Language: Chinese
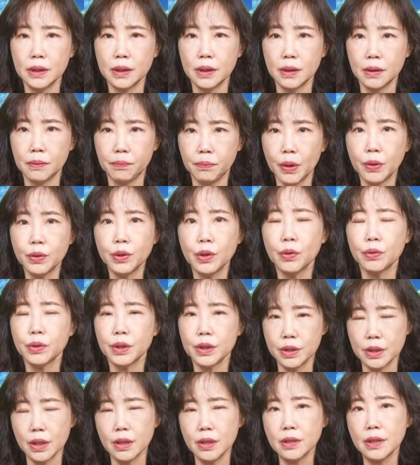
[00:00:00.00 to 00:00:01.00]
的朋友
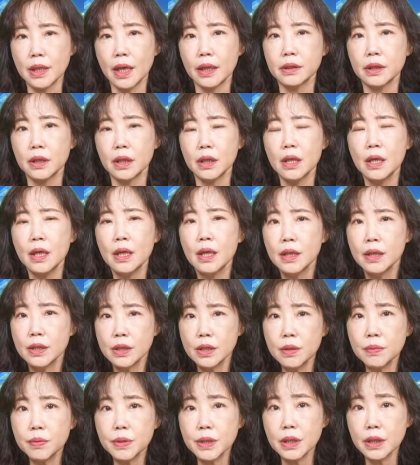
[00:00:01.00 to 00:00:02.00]
的身上呢，
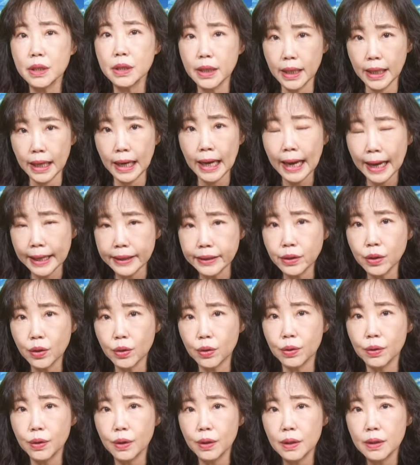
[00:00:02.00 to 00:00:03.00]
是不是也含
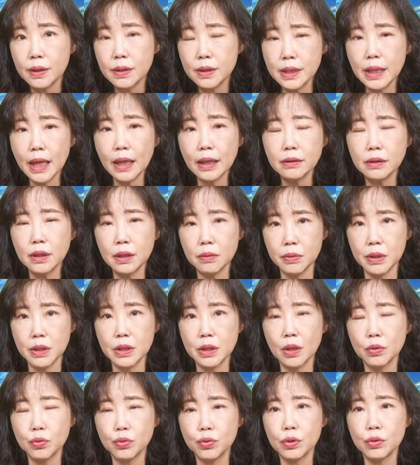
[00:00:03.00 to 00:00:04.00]
有这样的米
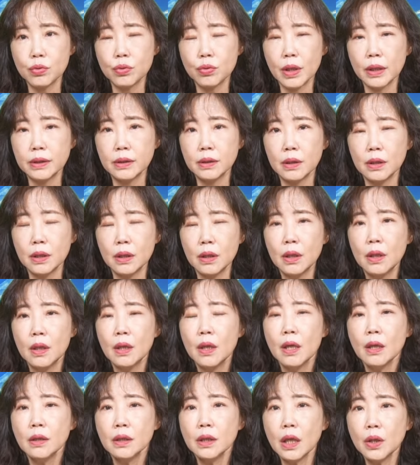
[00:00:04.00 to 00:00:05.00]
酵菌酸呢？
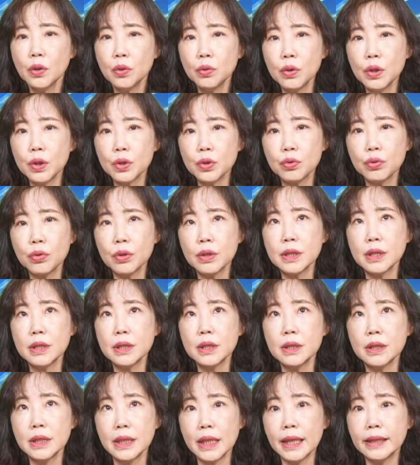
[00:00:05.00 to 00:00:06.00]
那如果说
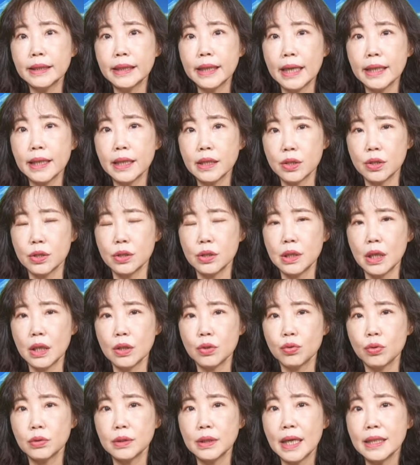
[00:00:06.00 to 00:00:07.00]
是现在大家指
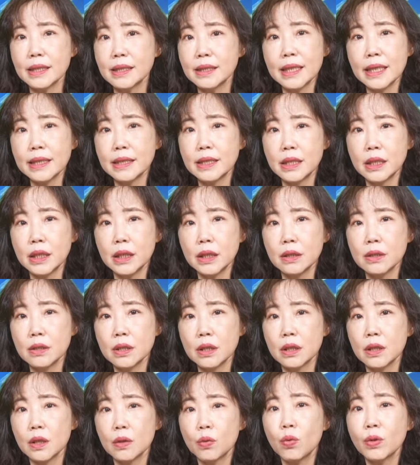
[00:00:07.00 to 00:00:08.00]
向说他是在清
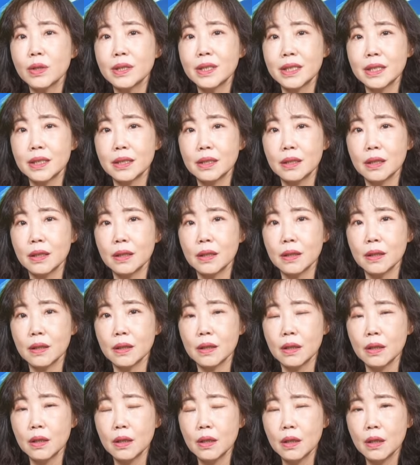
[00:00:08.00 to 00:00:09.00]
这个过期
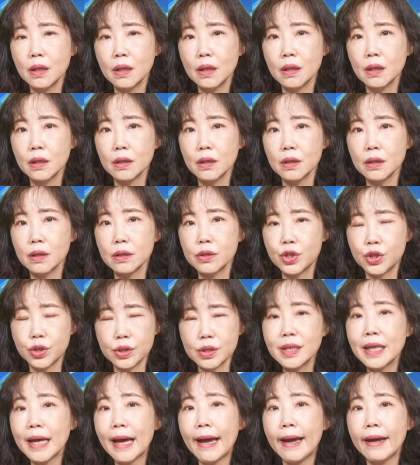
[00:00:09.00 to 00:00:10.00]
的呃
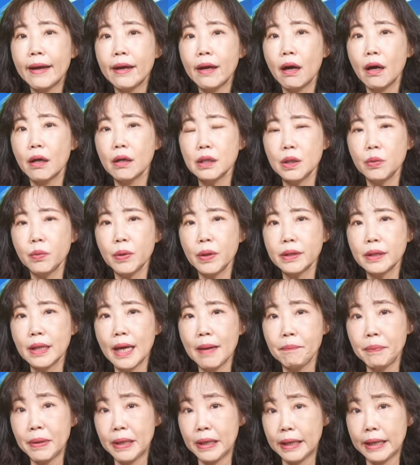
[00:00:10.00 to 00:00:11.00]
食材啊，因为
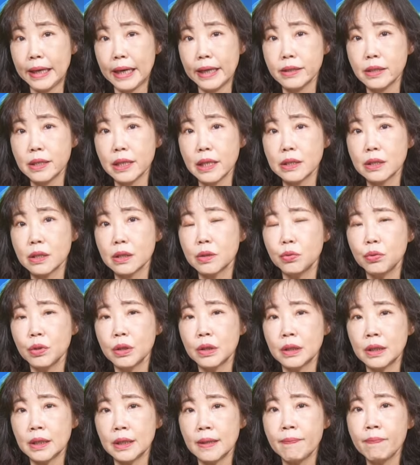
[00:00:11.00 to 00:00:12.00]
他本来在这个
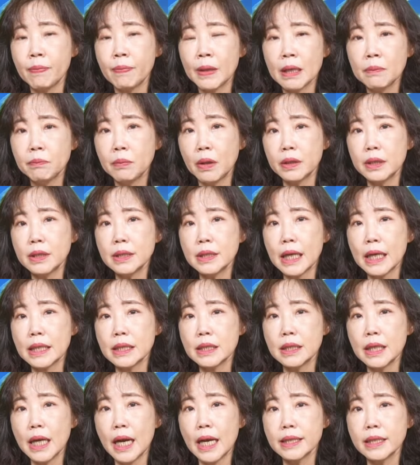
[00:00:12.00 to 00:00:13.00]
月底，宝林
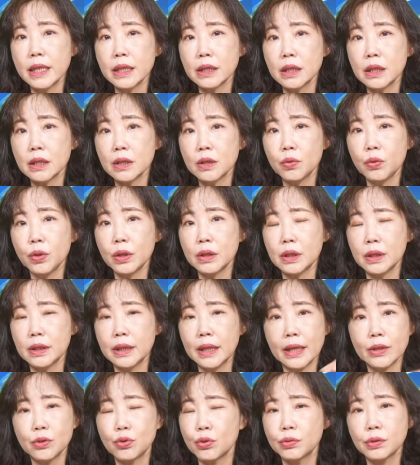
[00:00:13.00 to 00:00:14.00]
茶室他在这个月底
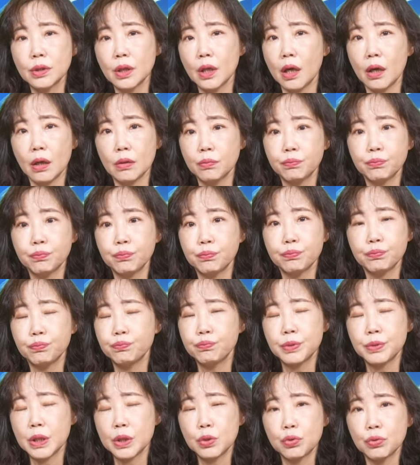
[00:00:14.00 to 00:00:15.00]
他就要
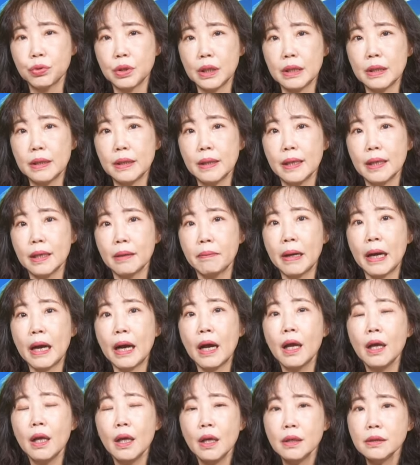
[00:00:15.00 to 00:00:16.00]
结束营业了
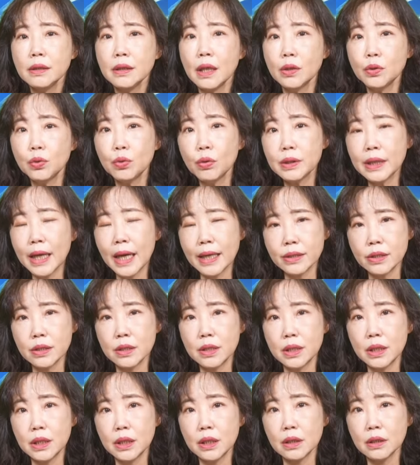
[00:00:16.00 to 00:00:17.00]
嘛。那如果他
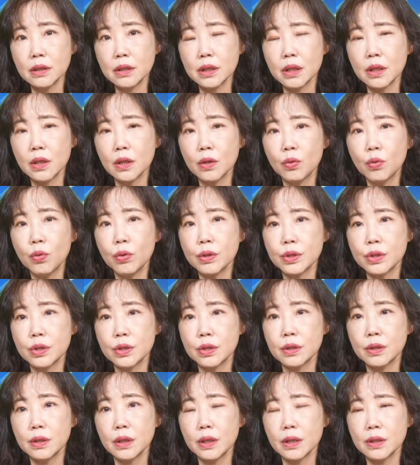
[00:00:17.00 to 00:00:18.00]
是清这个过
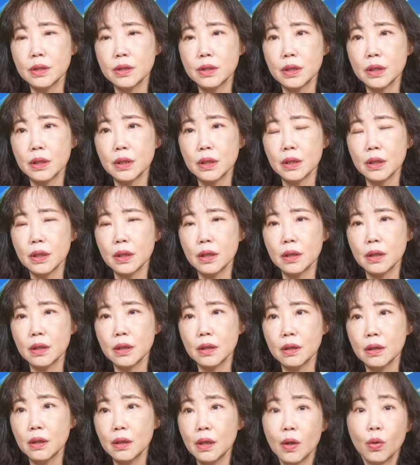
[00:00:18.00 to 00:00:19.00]
时的这个
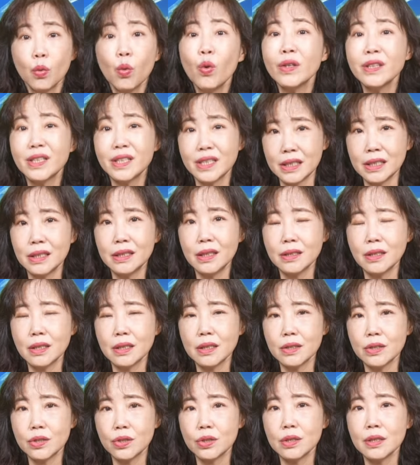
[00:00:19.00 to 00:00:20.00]
呃过期的
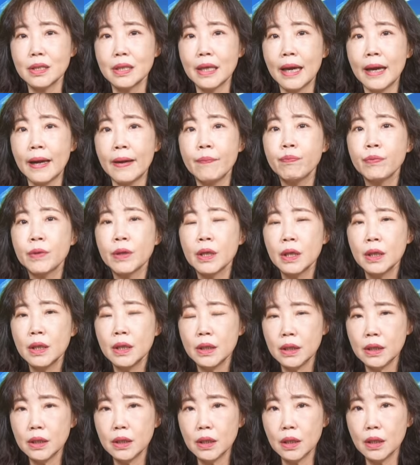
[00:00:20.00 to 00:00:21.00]
这个食材，
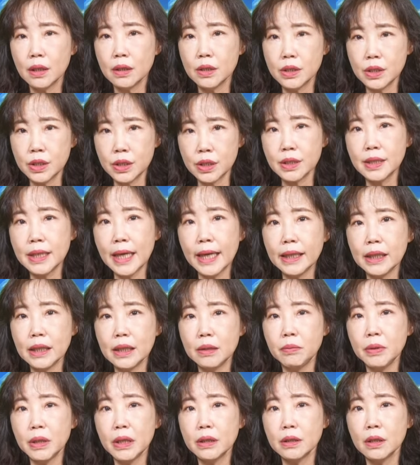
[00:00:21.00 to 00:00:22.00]
呃食材
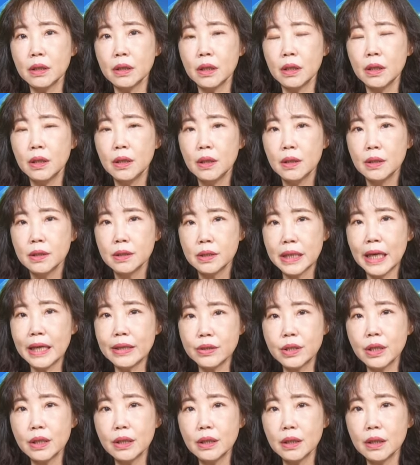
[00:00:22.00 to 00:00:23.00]
里面呢
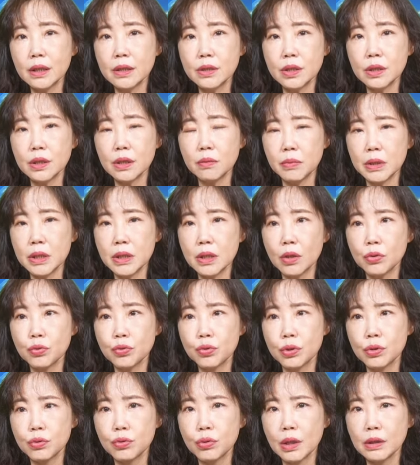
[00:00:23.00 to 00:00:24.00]
产生了这个米酵
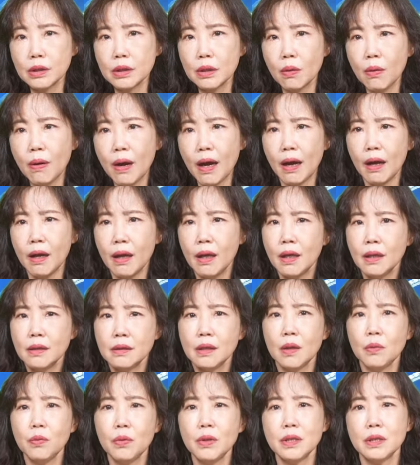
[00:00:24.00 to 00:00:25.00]
菌酸的话，
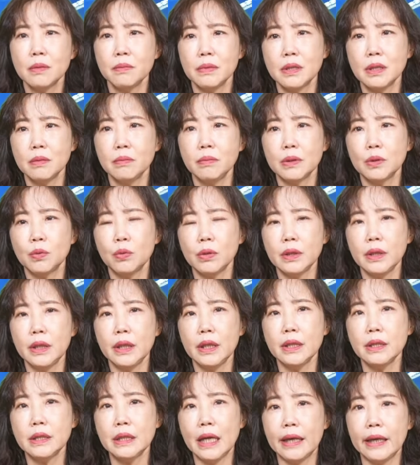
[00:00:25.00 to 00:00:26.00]
那为什么这么多
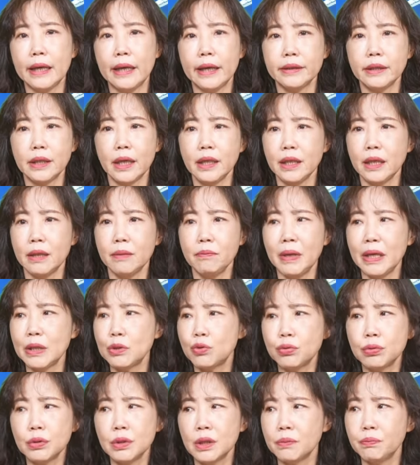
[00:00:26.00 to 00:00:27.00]
天下来他也
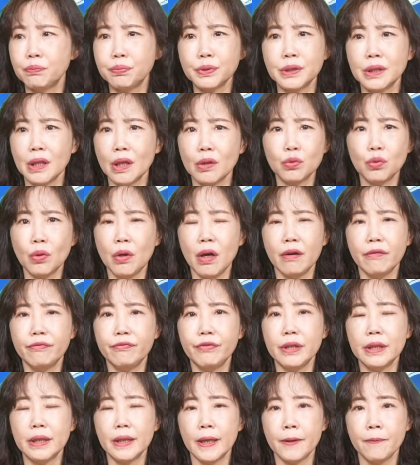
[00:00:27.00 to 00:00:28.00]
卖出了不知道多少
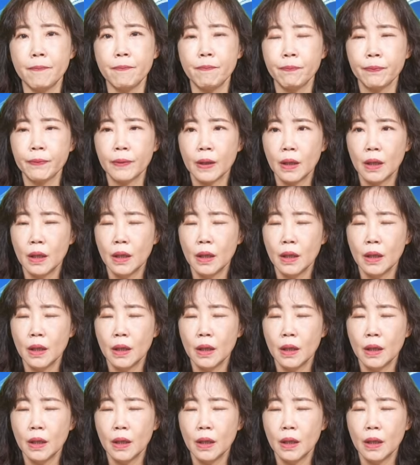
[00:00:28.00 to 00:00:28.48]
份了？